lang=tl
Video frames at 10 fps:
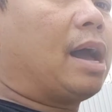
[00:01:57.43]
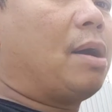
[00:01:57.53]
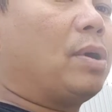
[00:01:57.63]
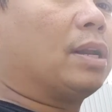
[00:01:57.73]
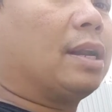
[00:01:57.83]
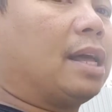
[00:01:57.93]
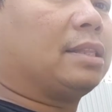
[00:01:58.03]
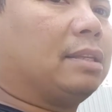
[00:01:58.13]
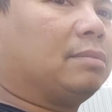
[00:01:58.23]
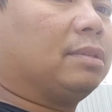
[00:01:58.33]
hawak lang
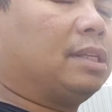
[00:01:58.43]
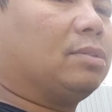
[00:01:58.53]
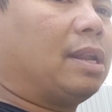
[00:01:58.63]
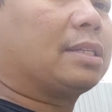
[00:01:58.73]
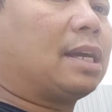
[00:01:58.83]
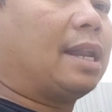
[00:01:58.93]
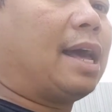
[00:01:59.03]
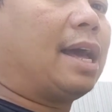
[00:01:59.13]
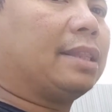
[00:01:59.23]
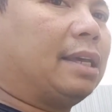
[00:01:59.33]
natin dito lang sa
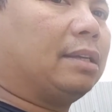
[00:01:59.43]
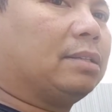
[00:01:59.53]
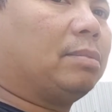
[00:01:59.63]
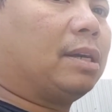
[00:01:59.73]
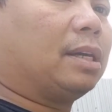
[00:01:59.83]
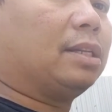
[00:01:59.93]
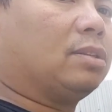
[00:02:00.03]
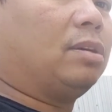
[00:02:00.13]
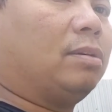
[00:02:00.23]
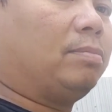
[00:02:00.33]
kalahati sa mga ganito